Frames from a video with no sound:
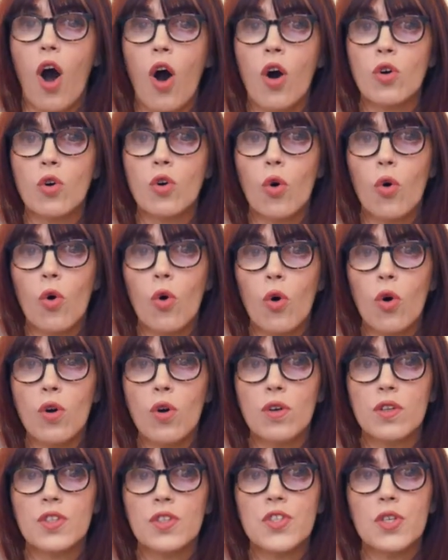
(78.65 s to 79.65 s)
en
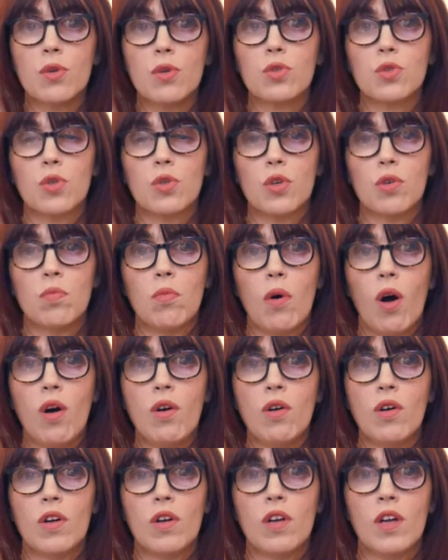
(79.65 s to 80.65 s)
gros, dit
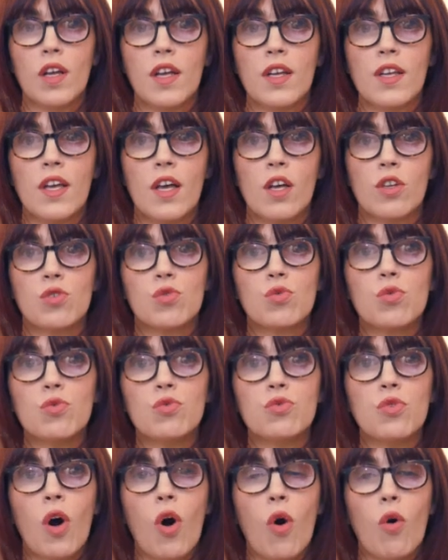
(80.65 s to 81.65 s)
autrement,
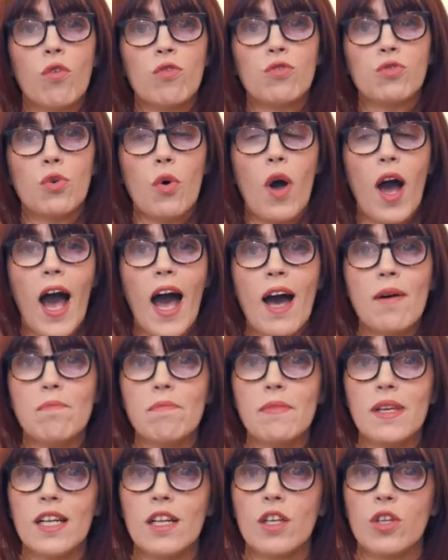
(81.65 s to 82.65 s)
souvent on veut
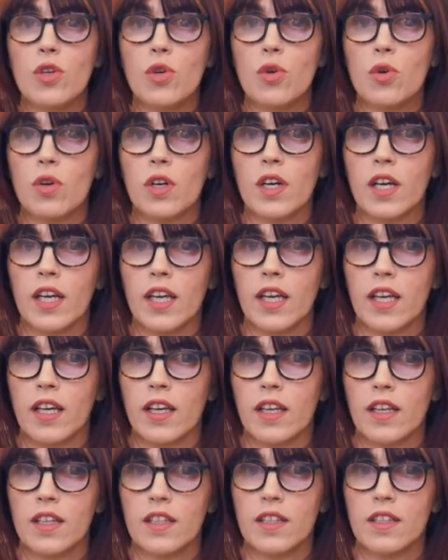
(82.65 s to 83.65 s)

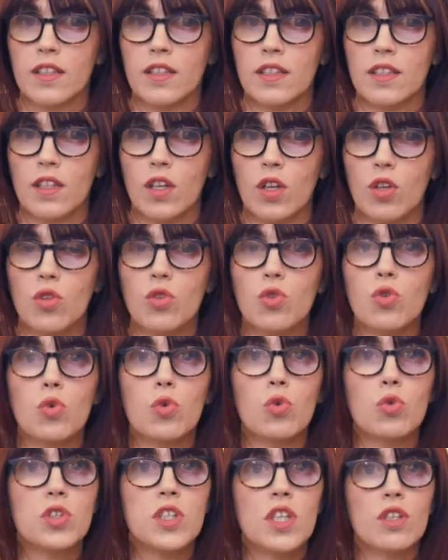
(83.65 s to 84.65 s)
améliorer
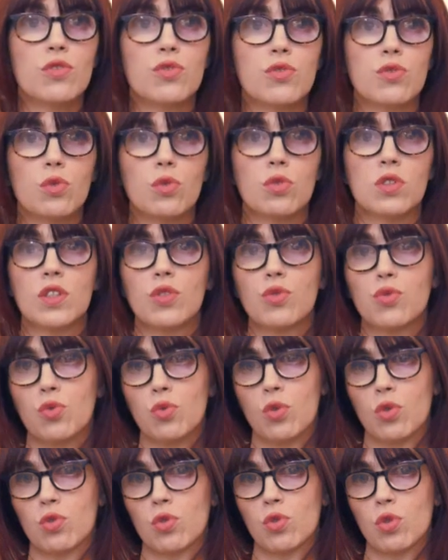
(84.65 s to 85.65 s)
nos défauts,
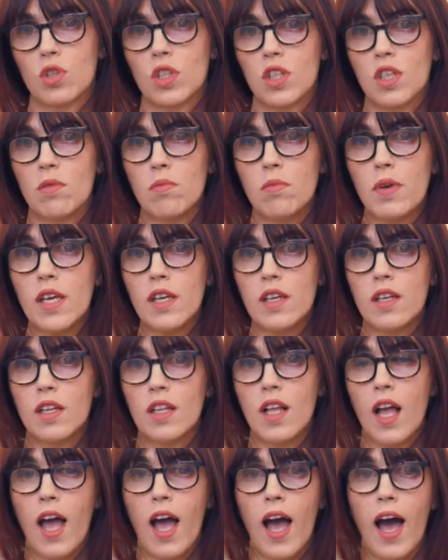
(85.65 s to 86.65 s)
défauts entre guillemets,
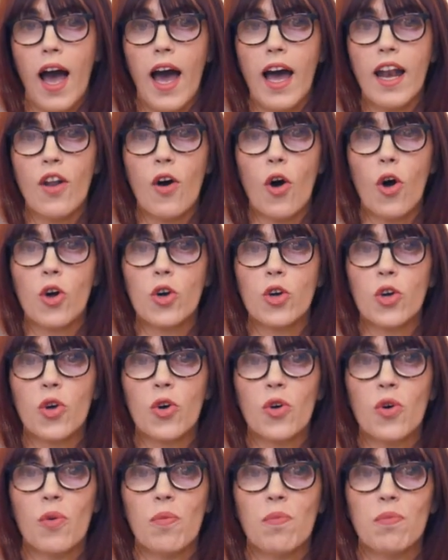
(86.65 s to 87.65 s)
alors
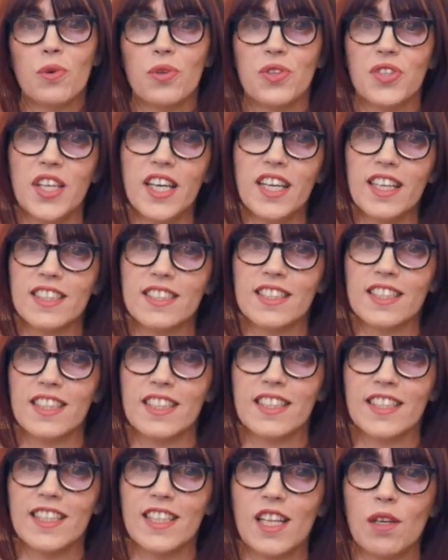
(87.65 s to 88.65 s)
que
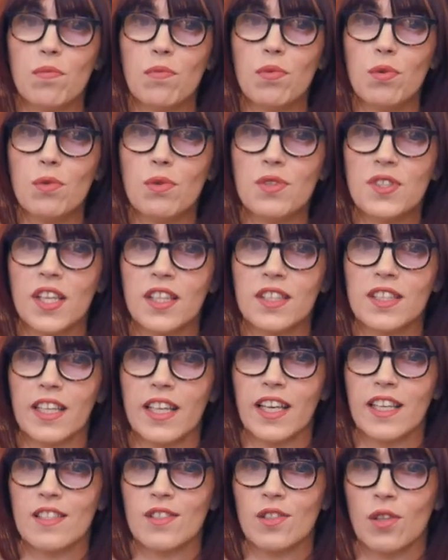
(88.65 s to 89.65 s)
peut-être qu'il est plus
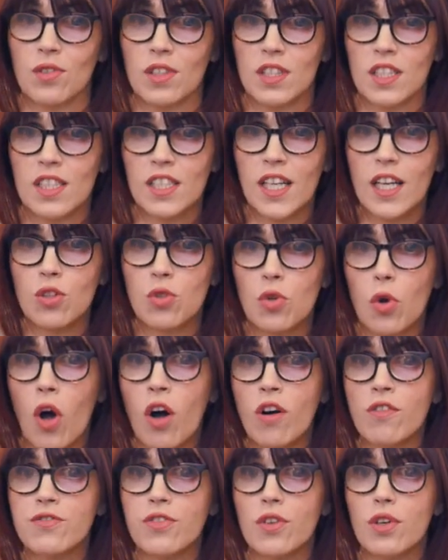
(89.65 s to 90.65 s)
intéressant déjà de
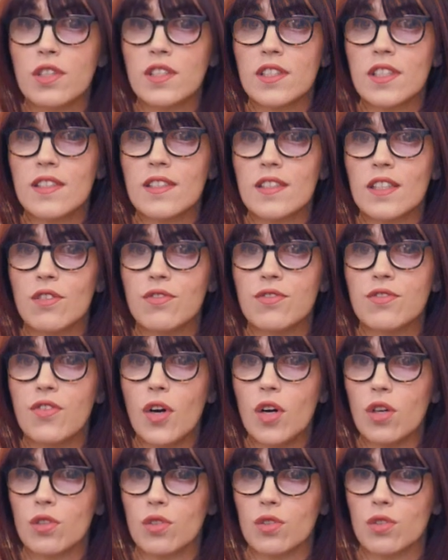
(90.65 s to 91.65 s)
renforcer ses
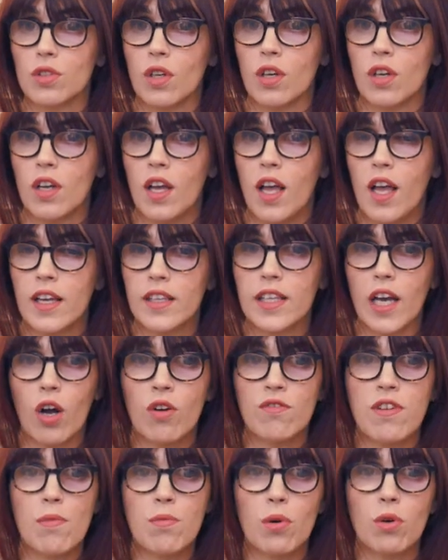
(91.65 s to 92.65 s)
forces,
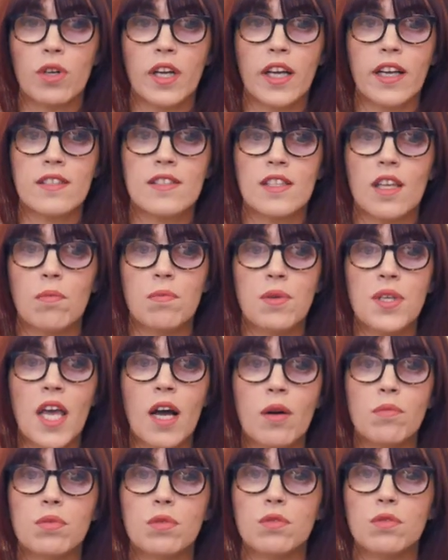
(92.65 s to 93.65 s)
car on va progresser
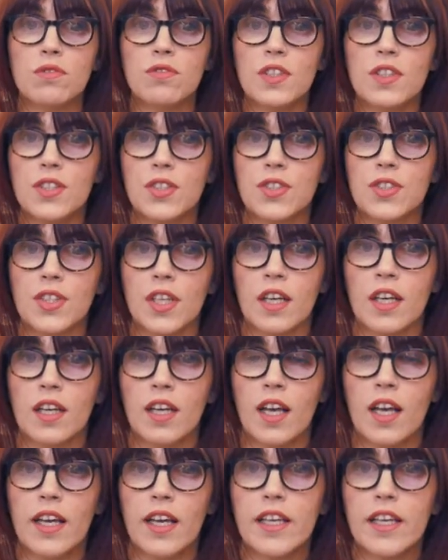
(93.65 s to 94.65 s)
bien plus vite.
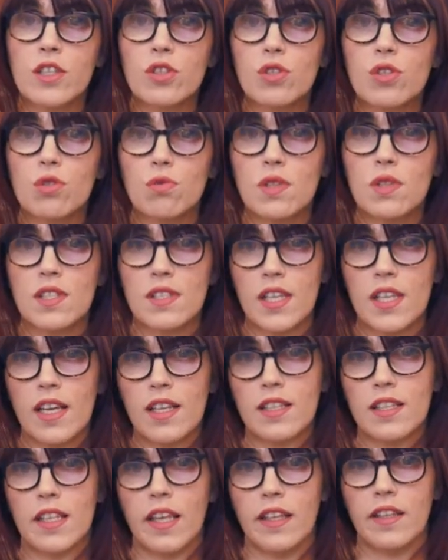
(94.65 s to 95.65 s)
Et je suis
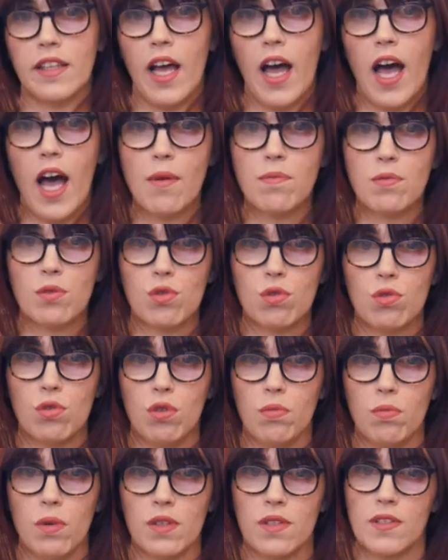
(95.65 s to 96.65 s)
certaine,
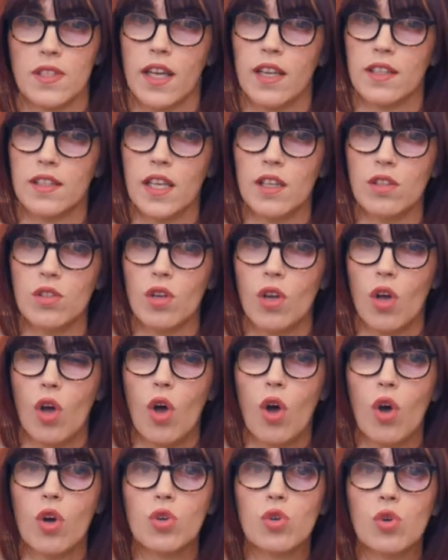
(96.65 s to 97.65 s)
absolument certaine,
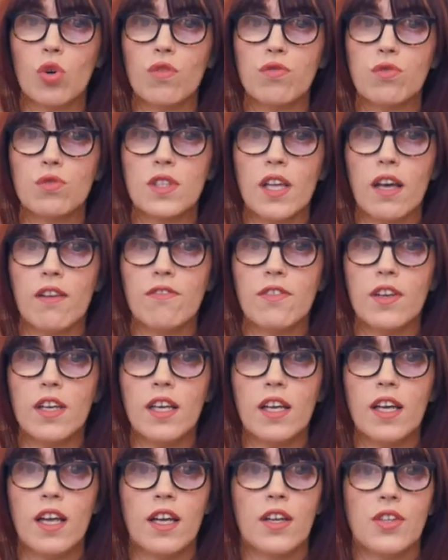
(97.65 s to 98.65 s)
que vous
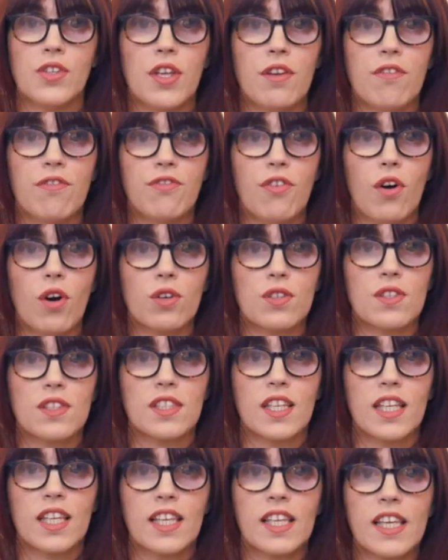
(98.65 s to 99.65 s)
avez des
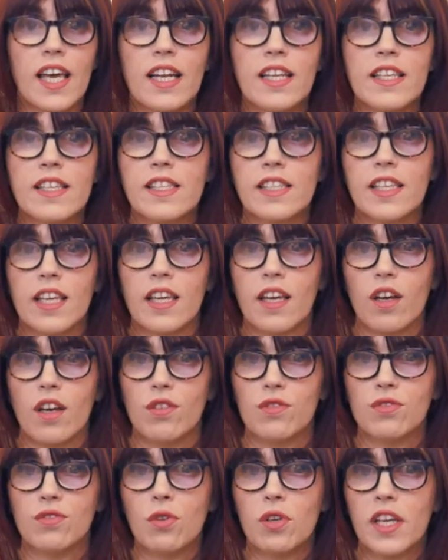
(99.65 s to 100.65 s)
forces, des qualités
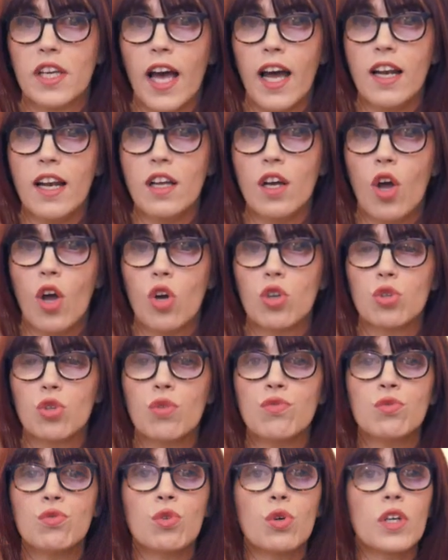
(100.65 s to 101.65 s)
vocales
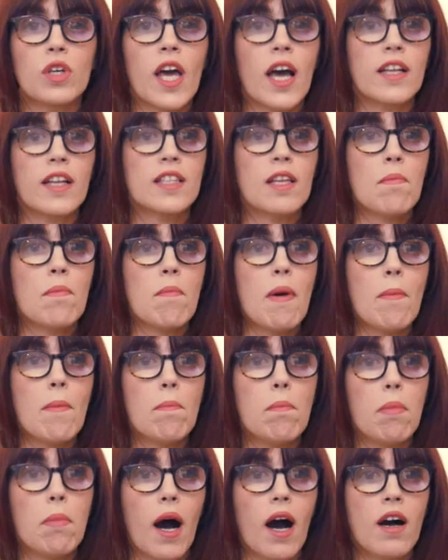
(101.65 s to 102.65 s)
que vous ne regardez
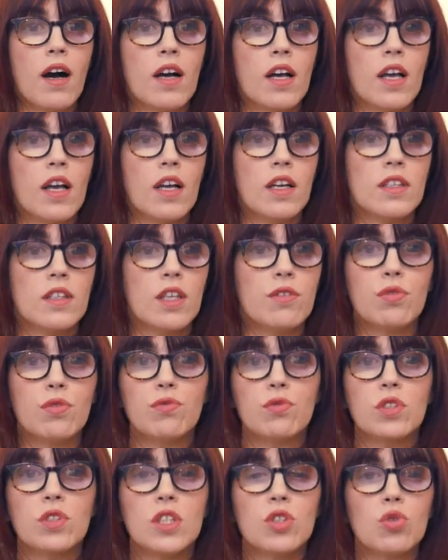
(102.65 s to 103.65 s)
même pas et vous
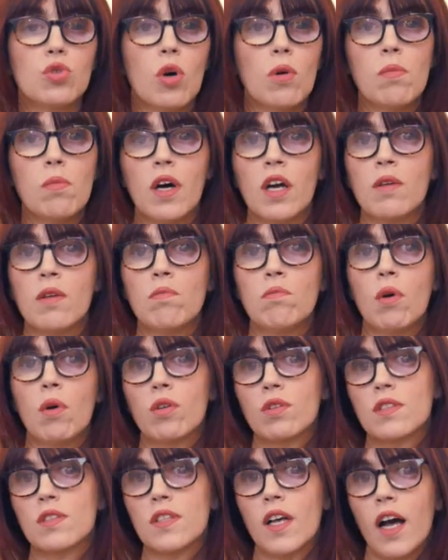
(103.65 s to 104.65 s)
vous dites oh bah il me
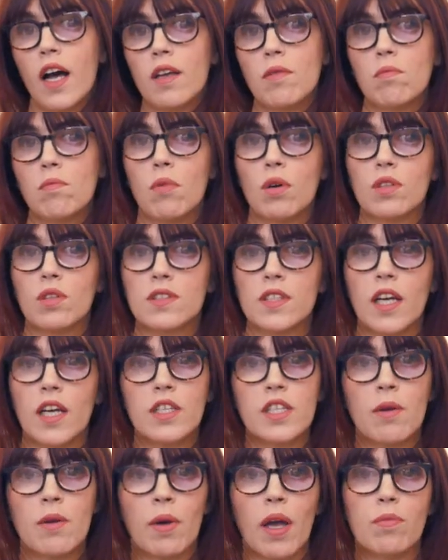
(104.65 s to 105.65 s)
manque ça, il me manque
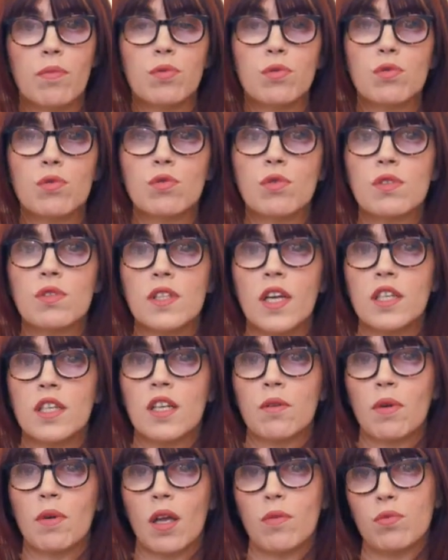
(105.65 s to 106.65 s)
ça, j'aimerais plus de ça,
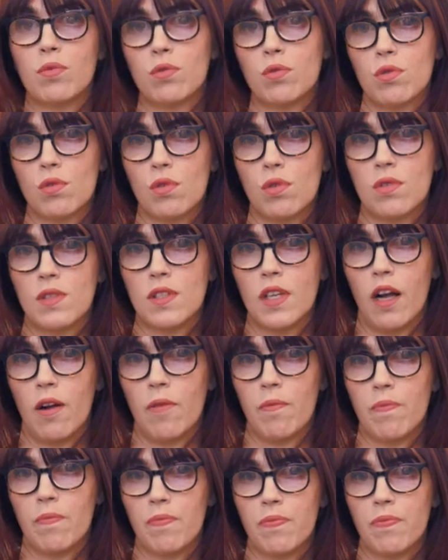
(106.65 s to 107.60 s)
j'aimerais plus de ça.